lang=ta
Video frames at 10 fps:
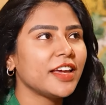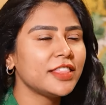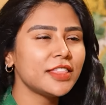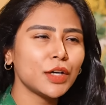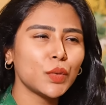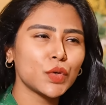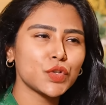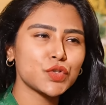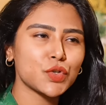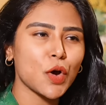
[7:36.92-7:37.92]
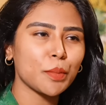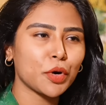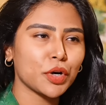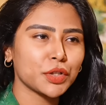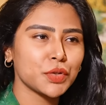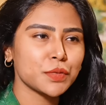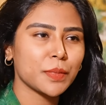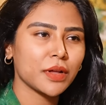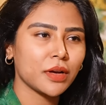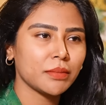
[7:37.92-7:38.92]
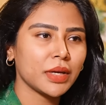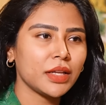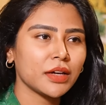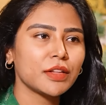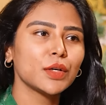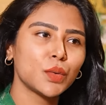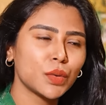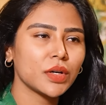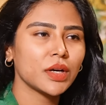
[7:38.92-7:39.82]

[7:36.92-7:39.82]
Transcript: எந்த ஒரு ஸ்ட்ராங் ப்ராடக்ட் யூஸ் பண்ணாலுமே நீங்க வந்து கூட